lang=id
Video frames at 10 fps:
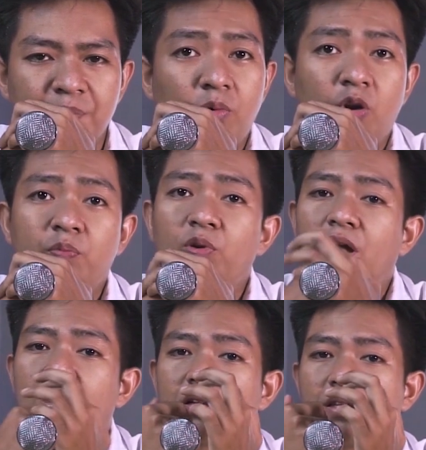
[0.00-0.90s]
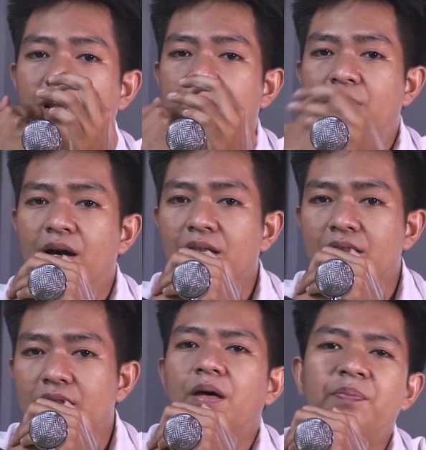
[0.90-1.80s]
Walaupun agak
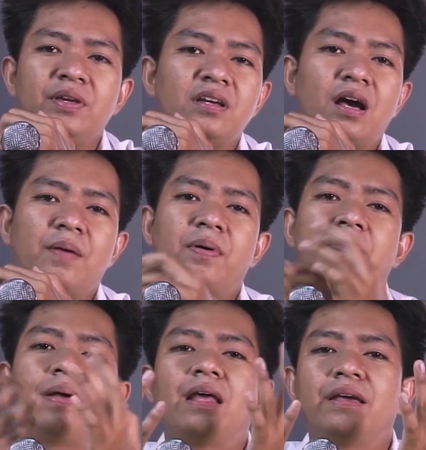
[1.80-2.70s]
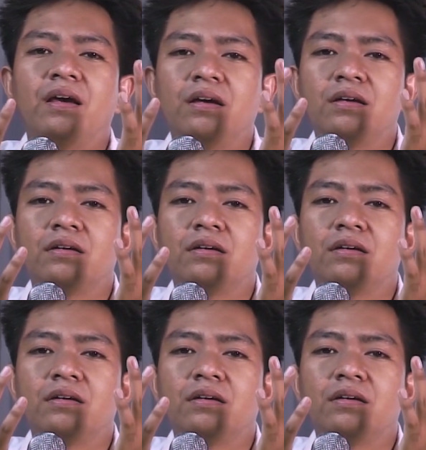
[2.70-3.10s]
terlambat, tapi nggak apa-apa lah ya.